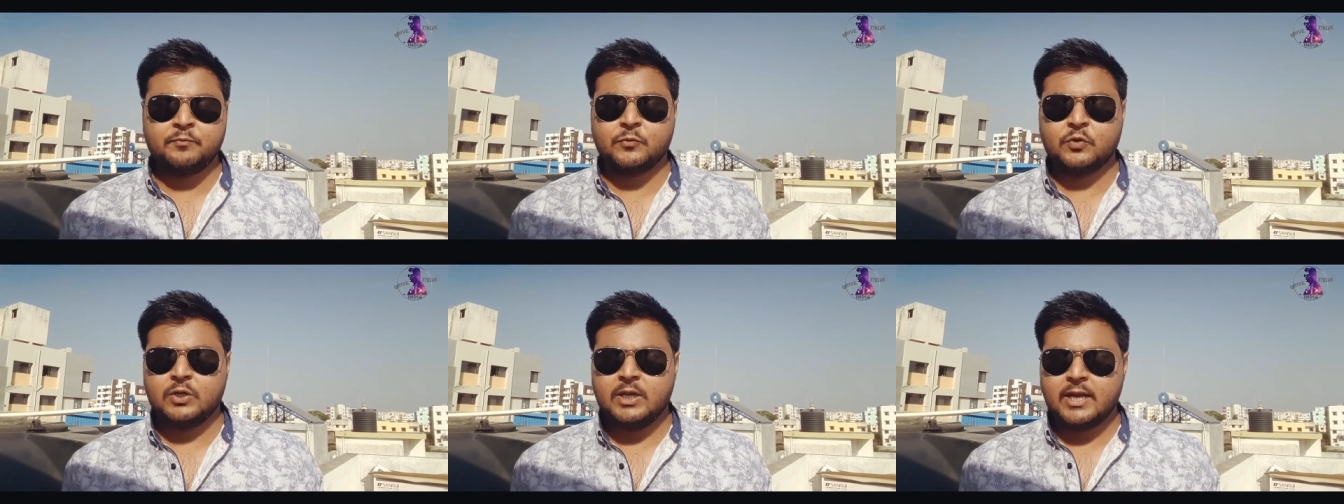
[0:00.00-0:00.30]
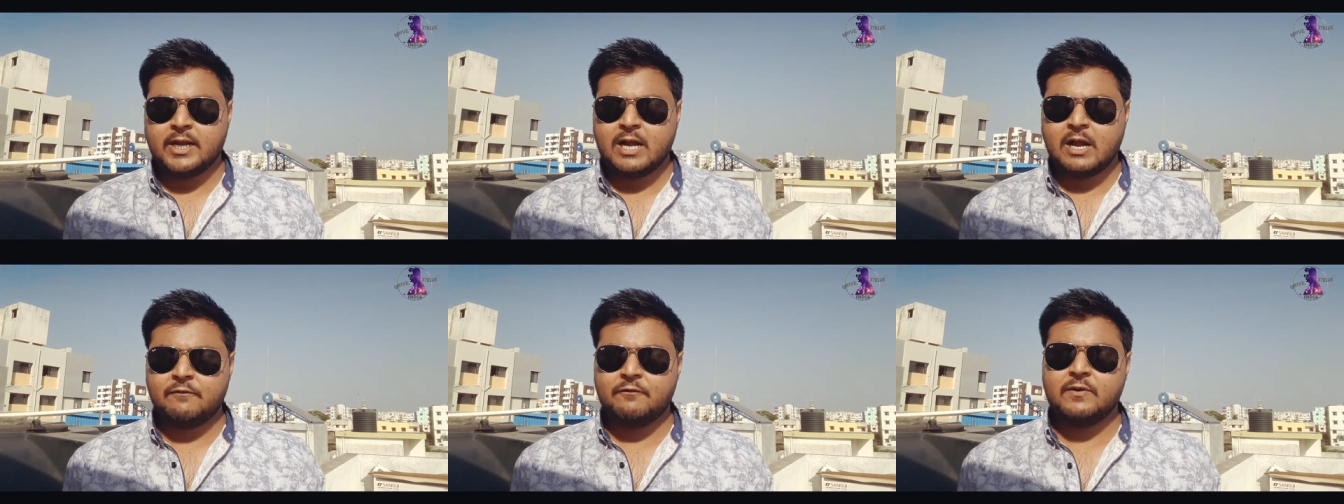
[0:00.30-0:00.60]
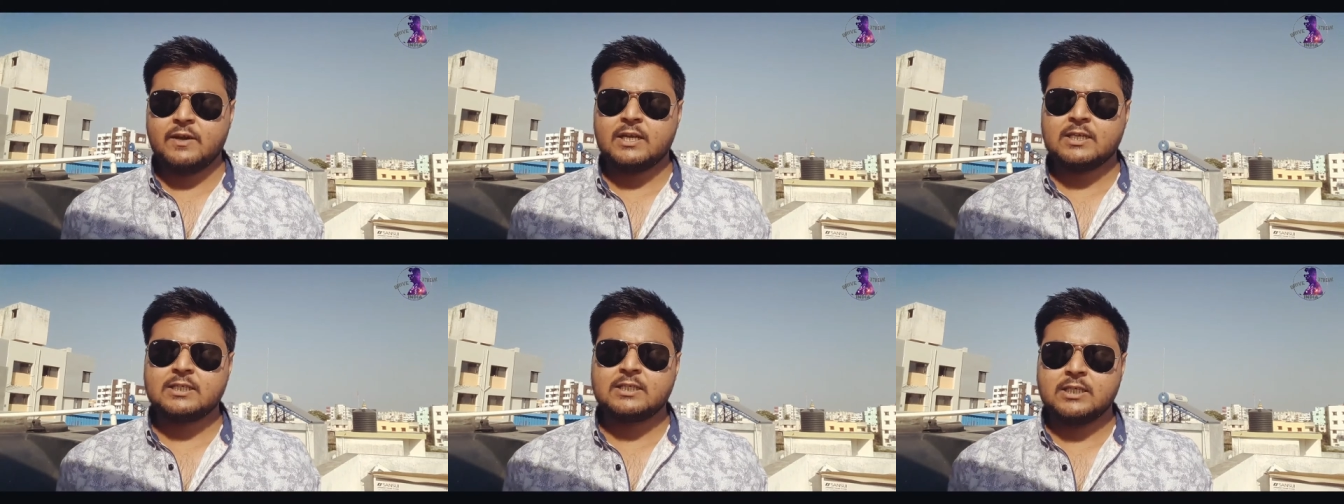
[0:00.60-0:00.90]
तो ये
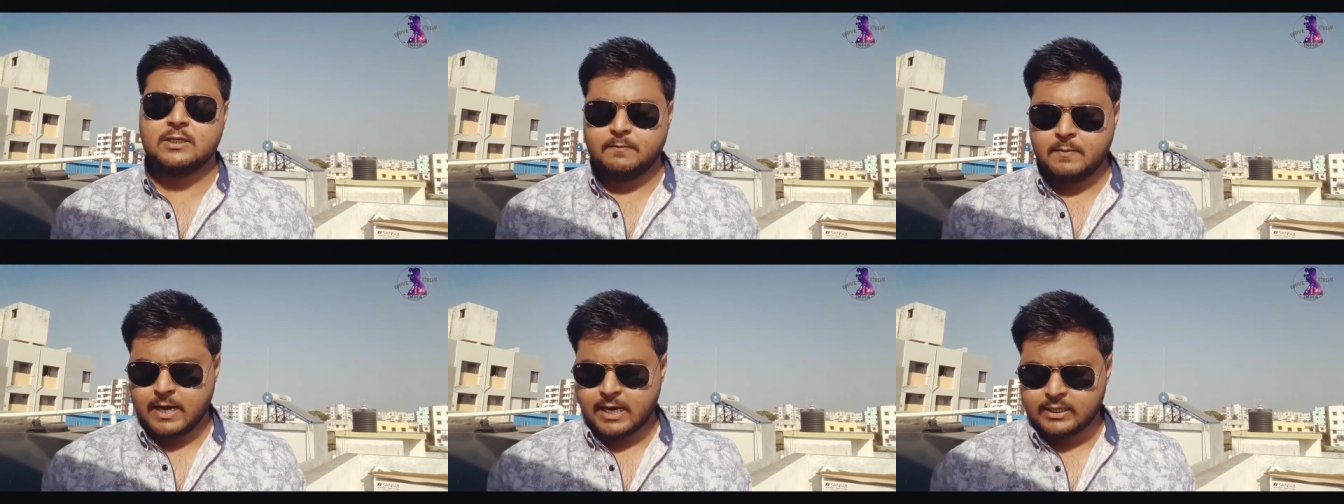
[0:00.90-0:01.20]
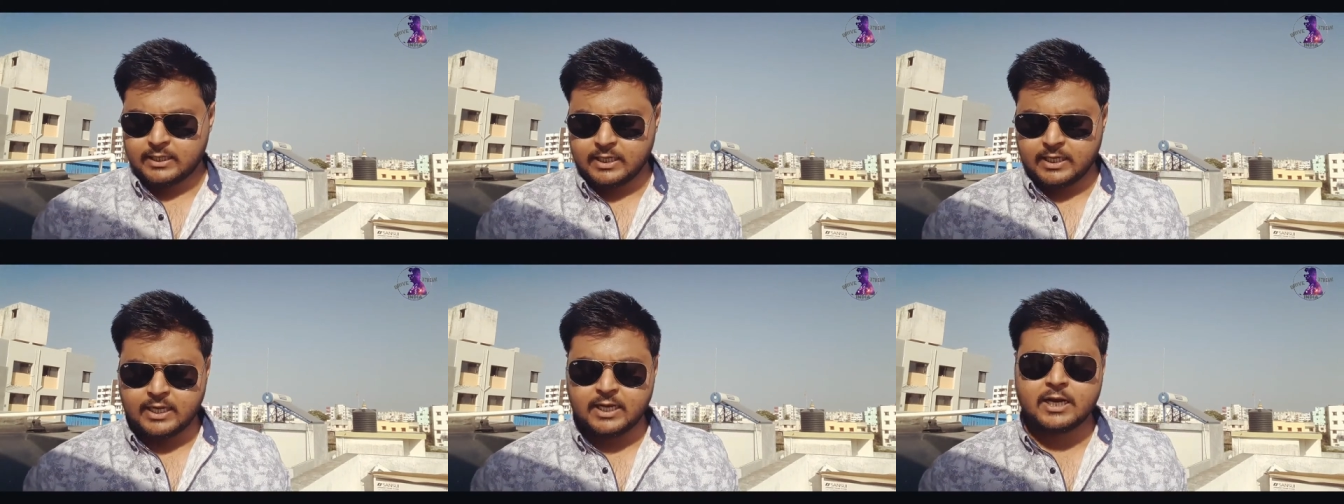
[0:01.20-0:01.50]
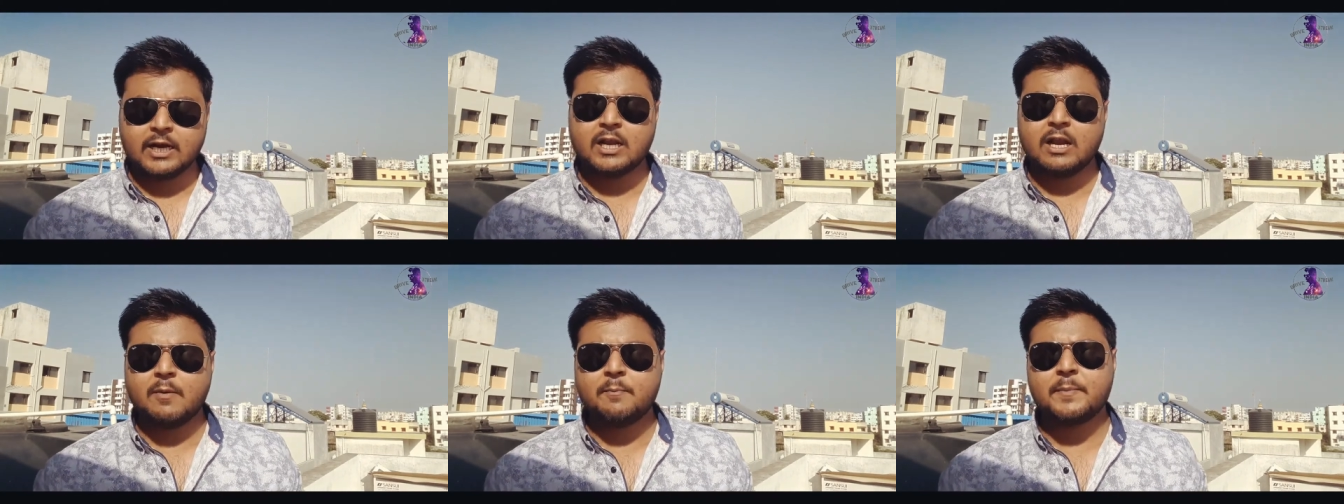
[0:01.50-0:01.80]
काफ़ी अच्छी बात है
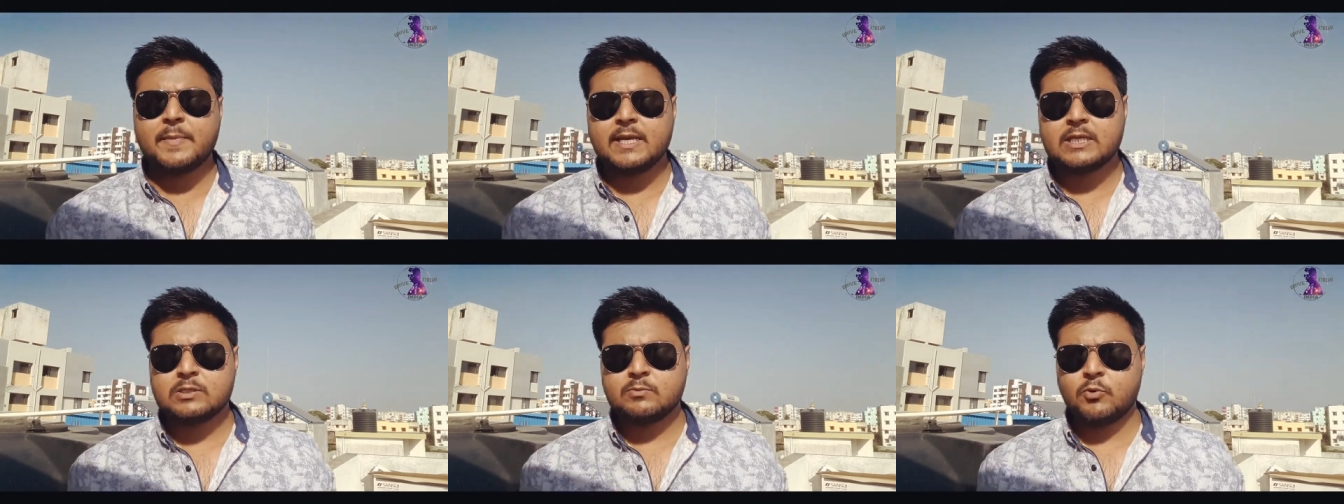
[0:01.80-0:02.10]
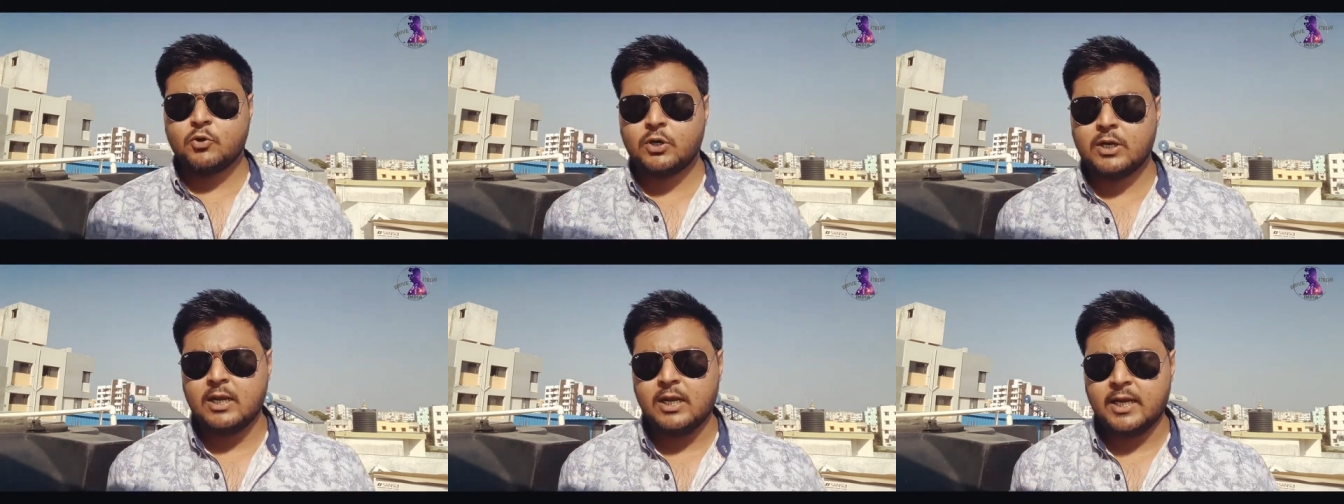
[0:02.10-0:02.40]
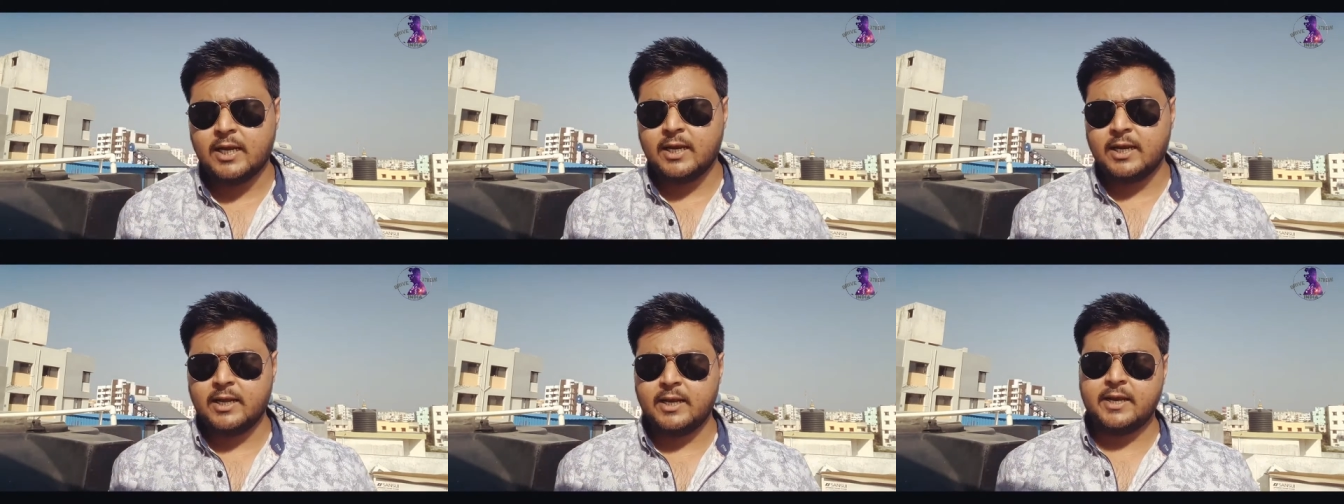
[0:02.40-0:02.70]
अगर आप बेस मॉडल
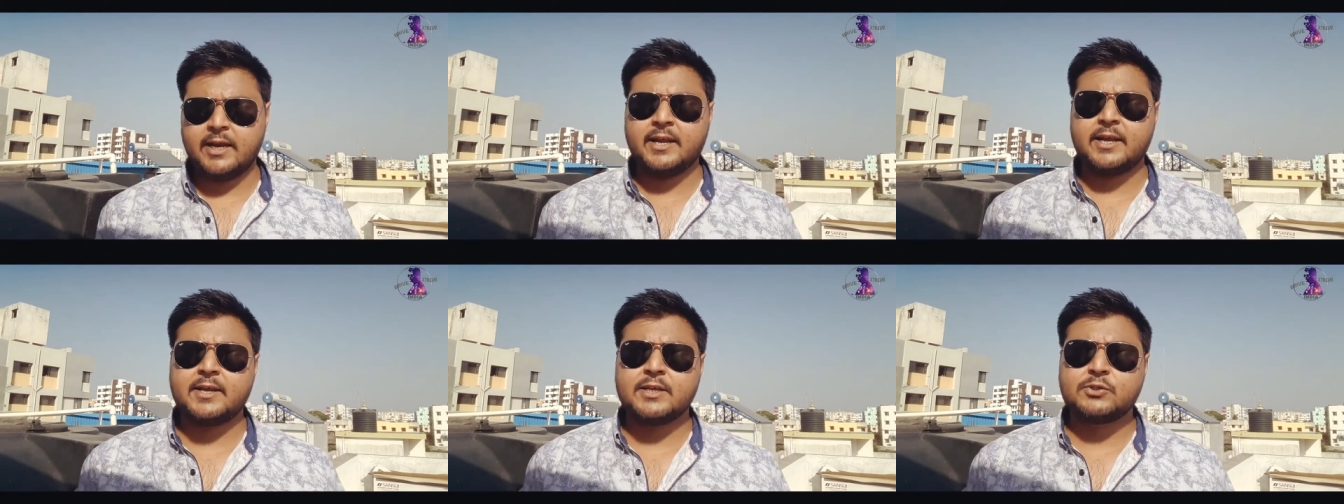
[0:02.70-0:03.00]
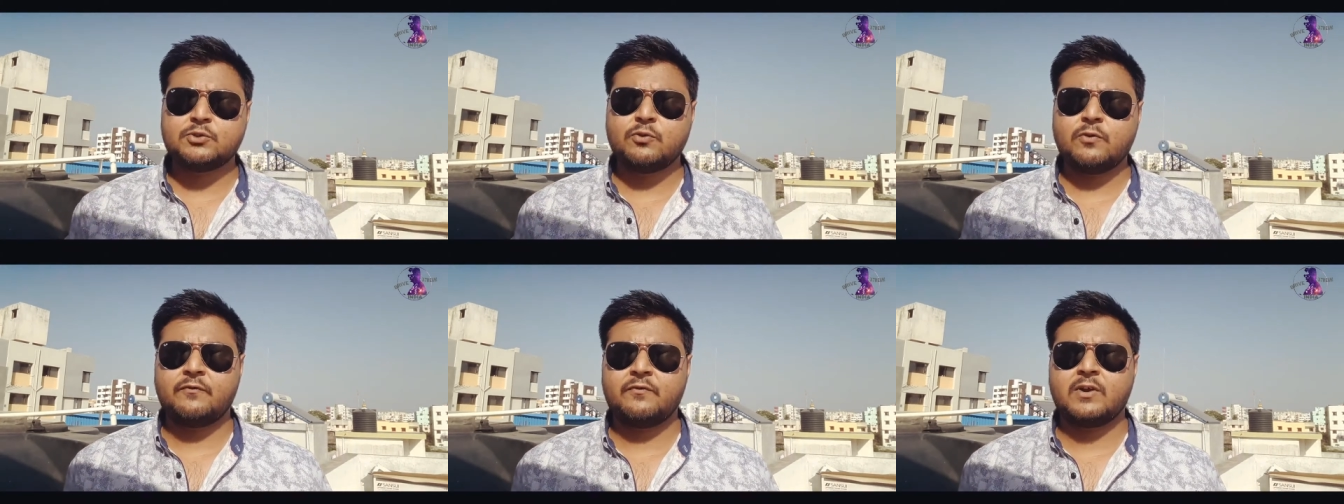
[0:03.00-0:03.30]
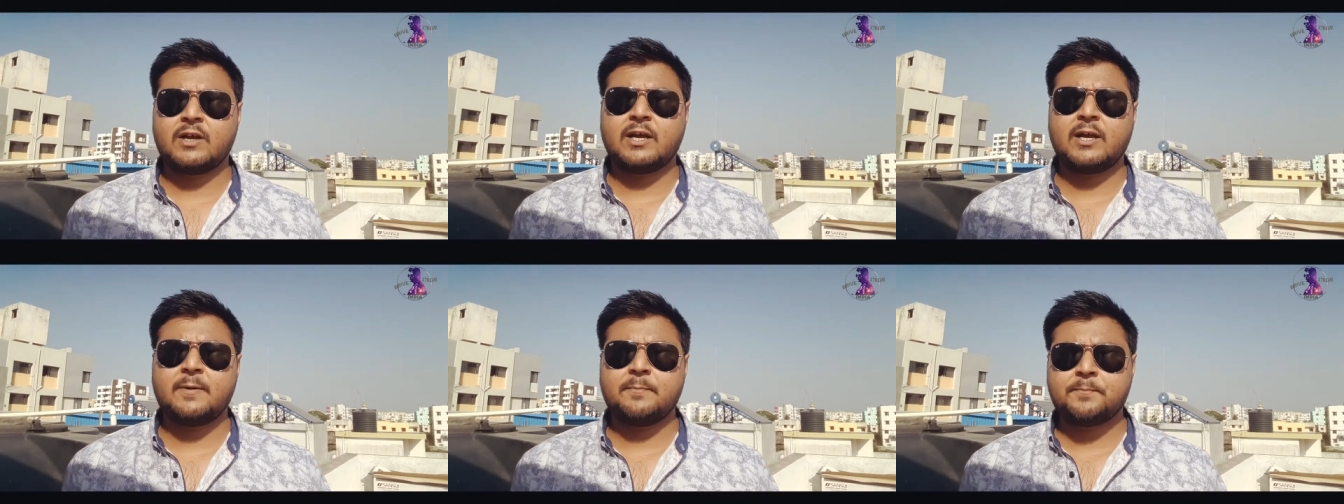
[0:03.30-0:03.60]
ले रहे हैं
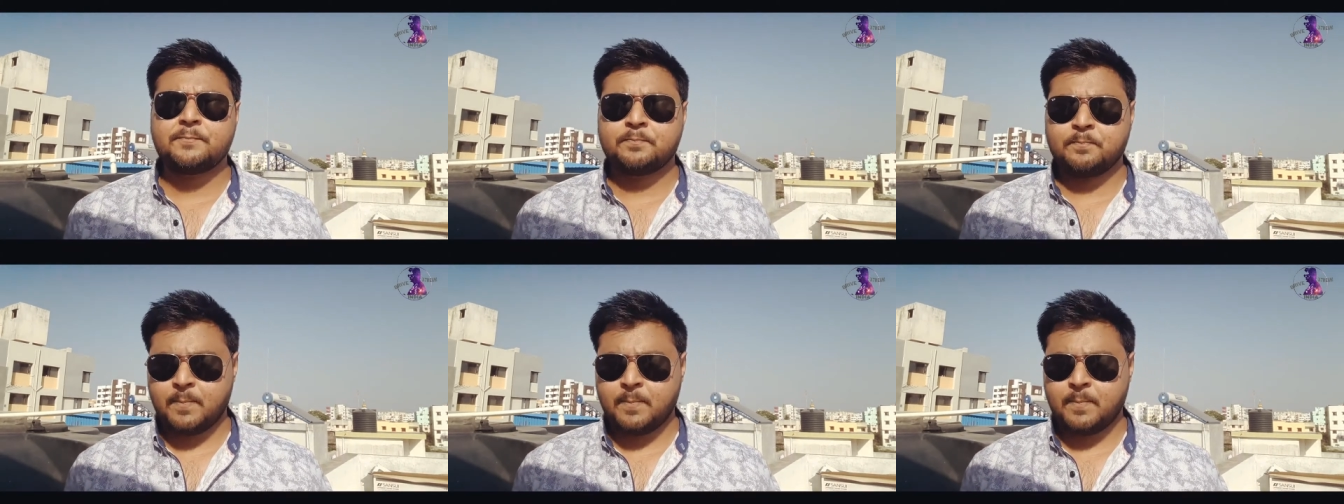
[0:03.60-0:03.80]
स्विफ्ट का